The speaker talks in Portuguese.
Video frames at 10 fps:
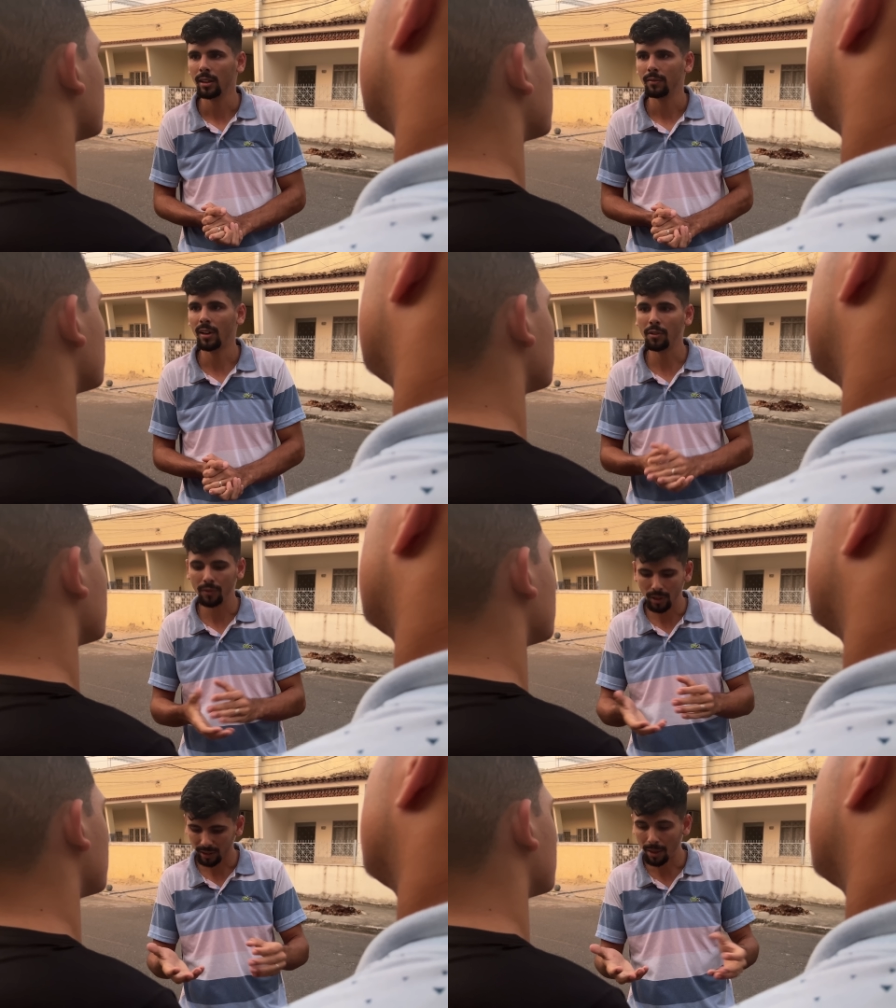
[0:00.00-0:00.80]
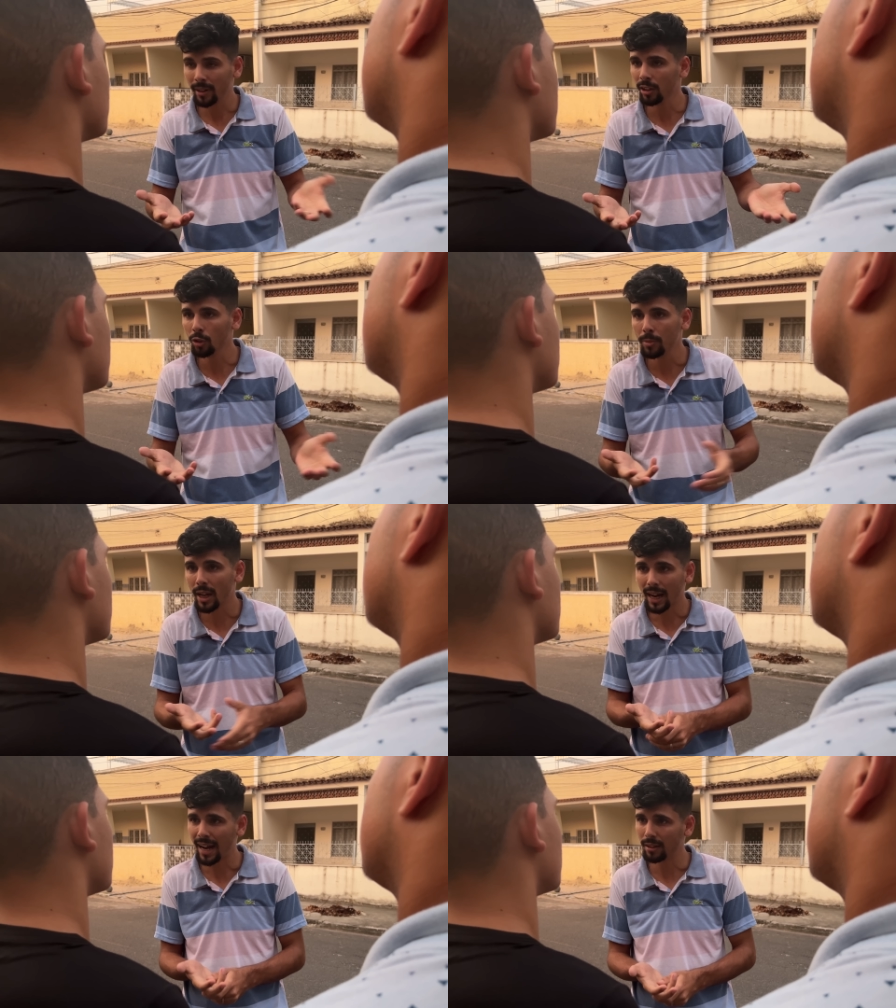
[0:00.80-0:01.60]
Vai viver trabalhando no
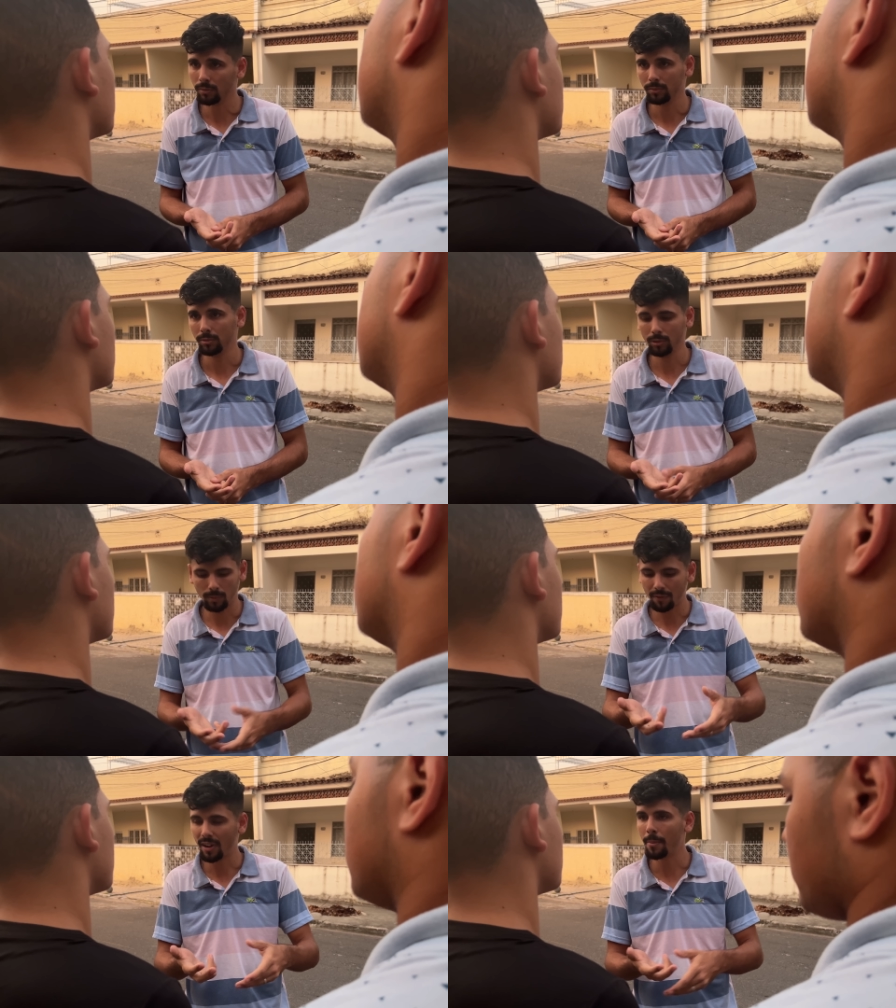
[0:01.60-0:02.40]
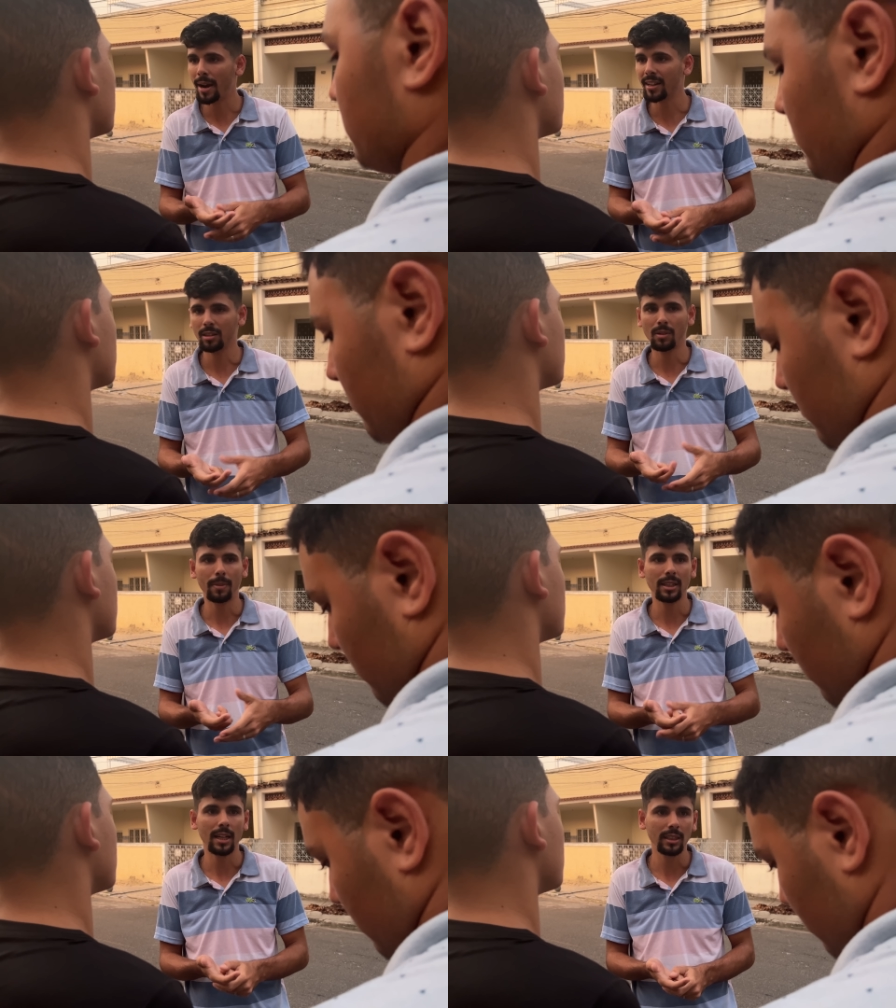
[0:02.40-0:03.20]
mercado, numa farmácia, numa
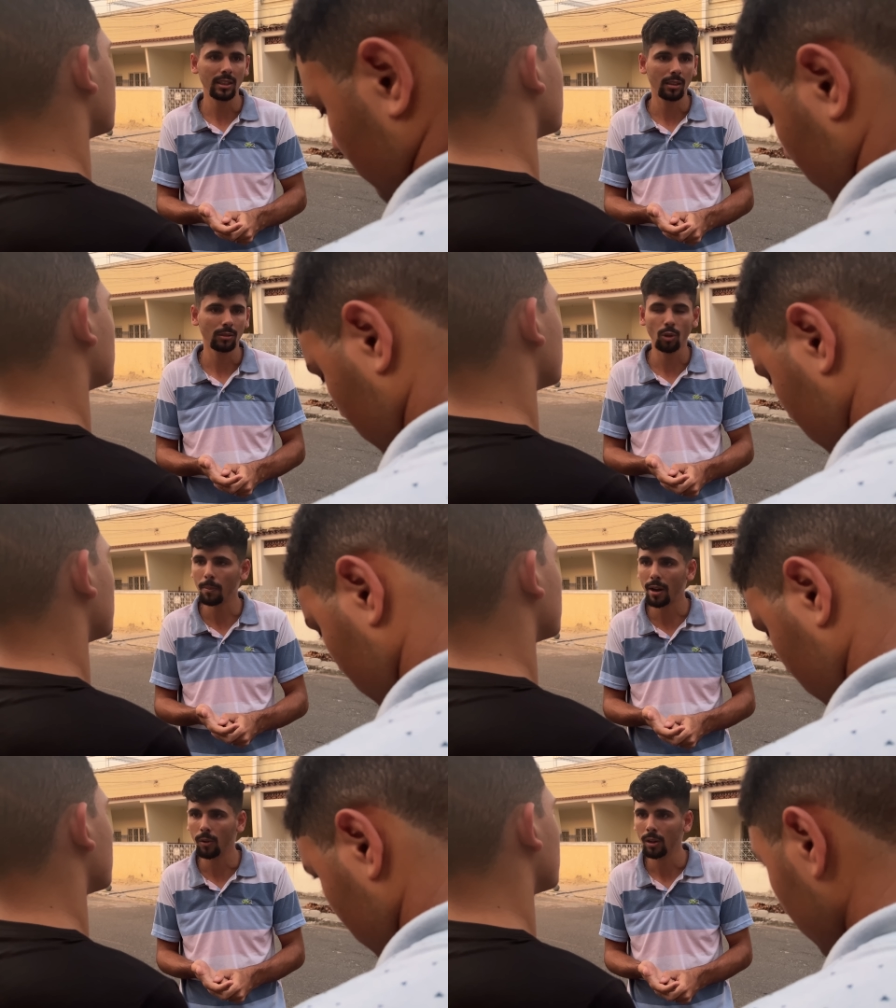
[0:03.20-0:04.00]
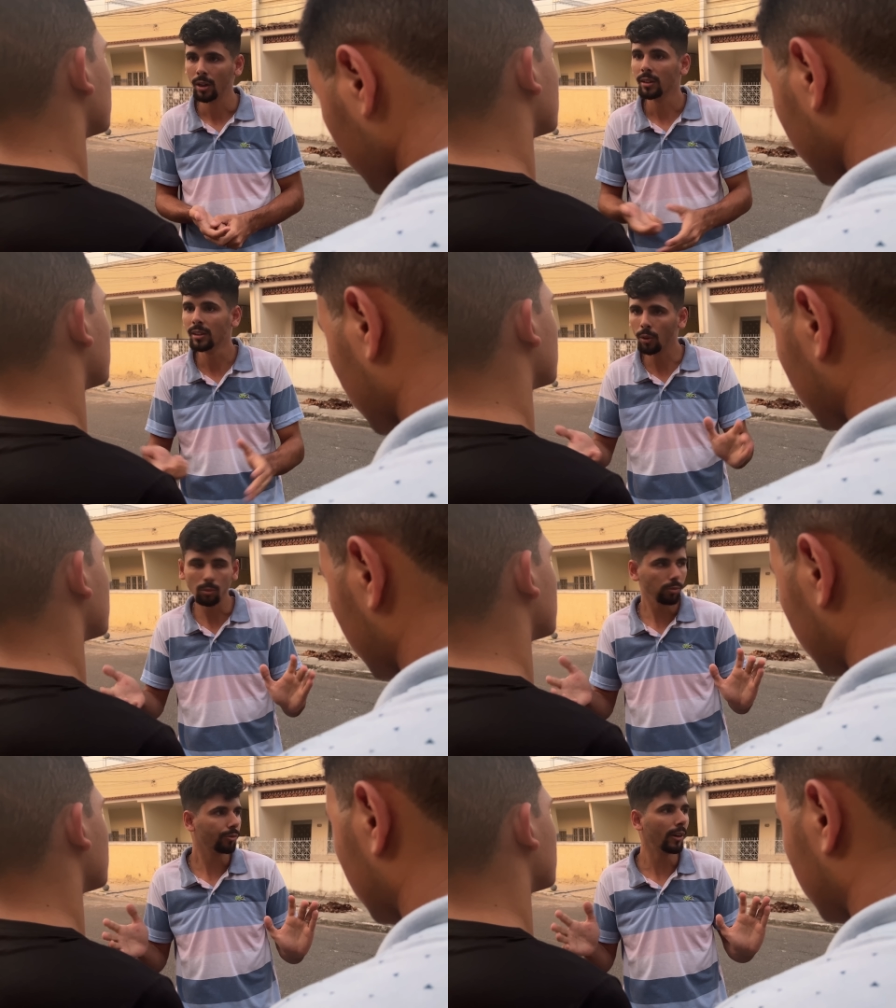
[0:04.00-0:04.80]
padaria, normal. Não
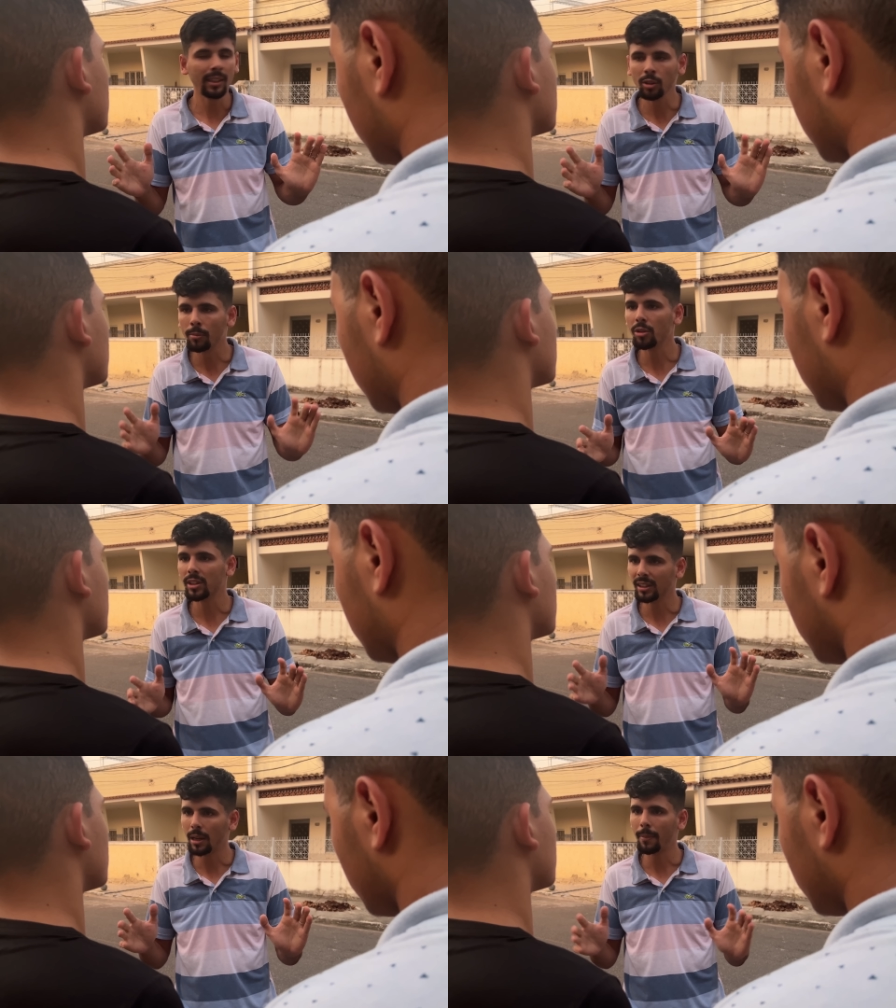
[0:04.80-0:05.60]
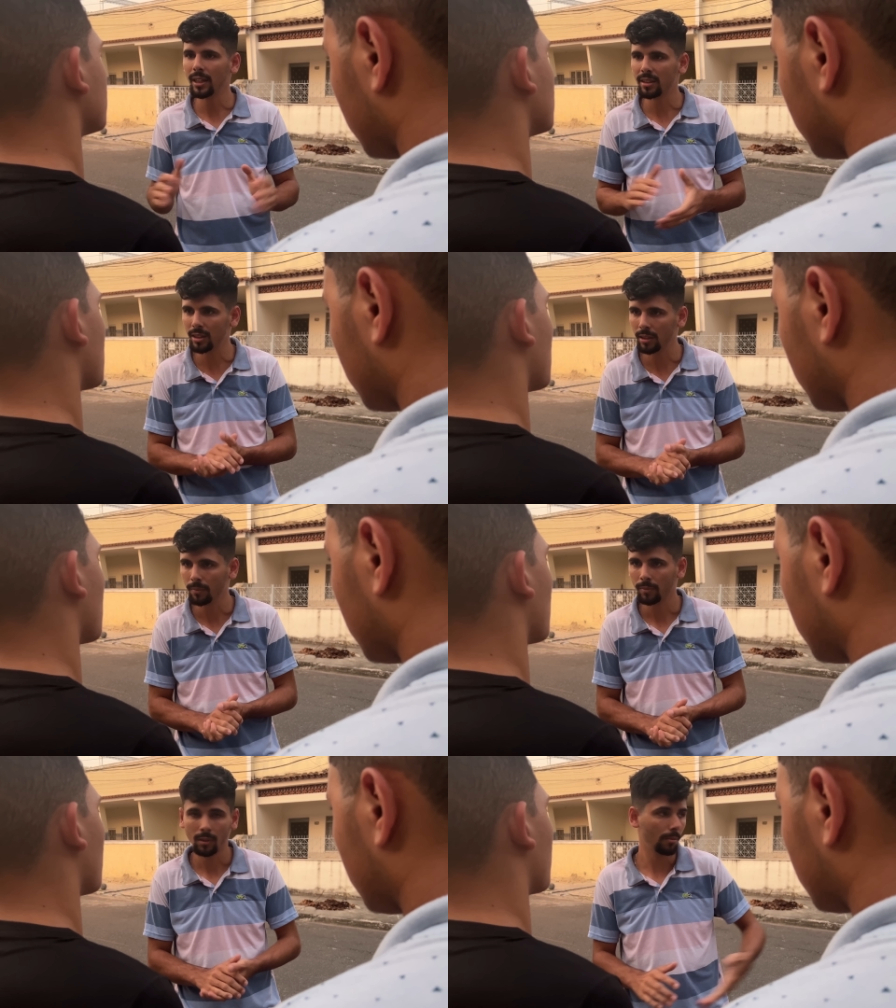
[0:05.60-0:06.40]
falando mal de quem trabalha assim,
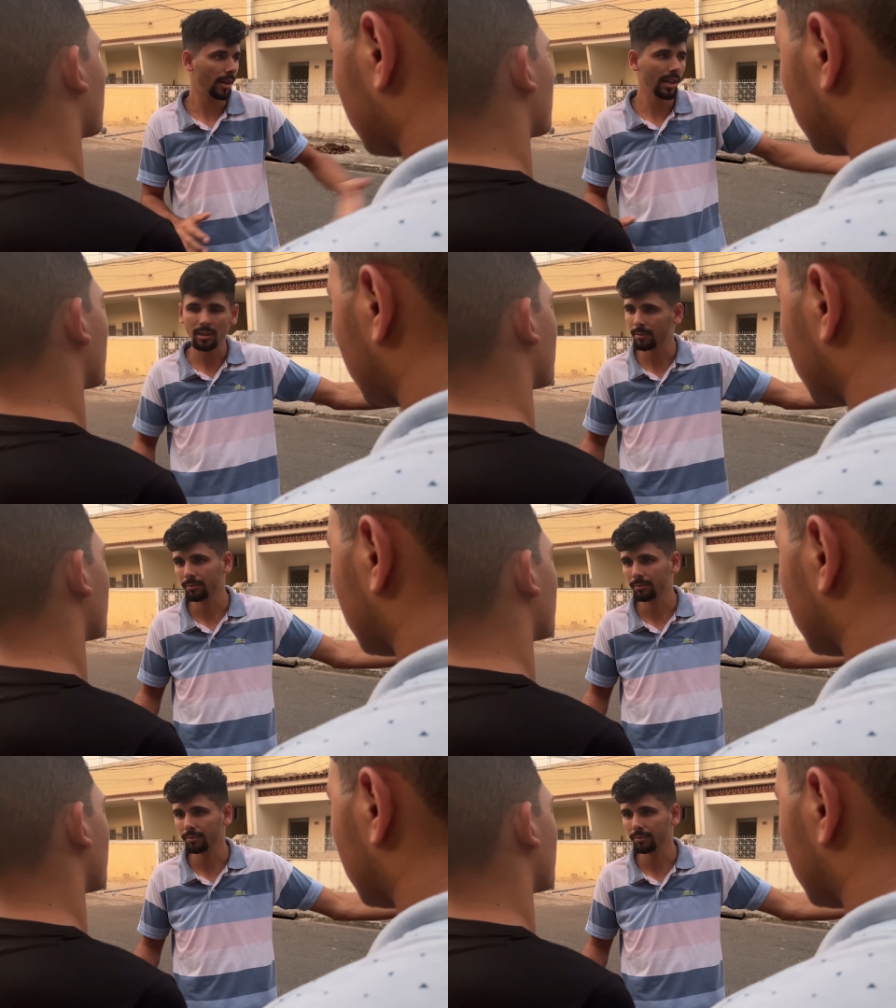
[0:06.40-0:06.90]
mas